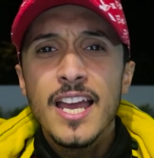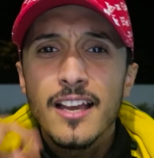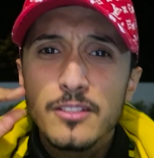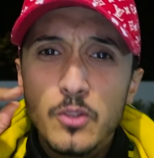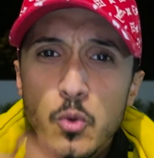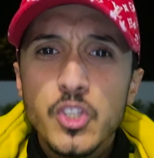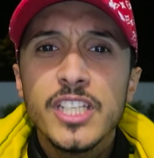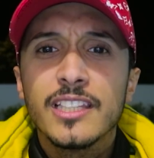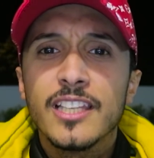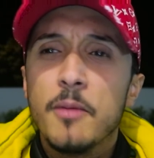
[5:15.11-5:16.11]
خاص
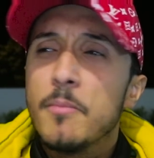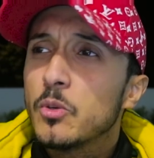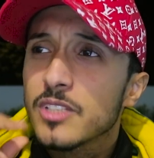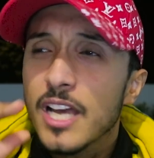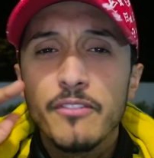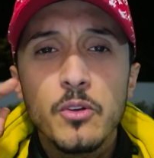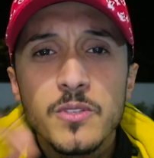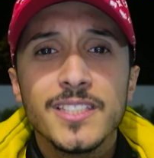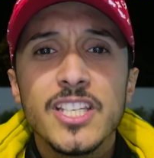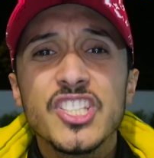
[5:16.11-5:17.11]
كلشي يطلع ما توصل
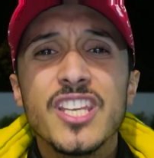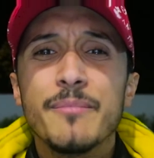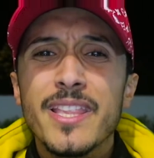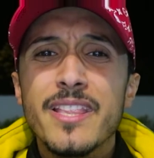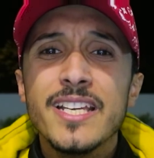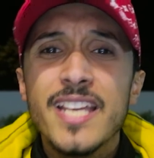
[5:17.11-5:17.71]
2019 طيب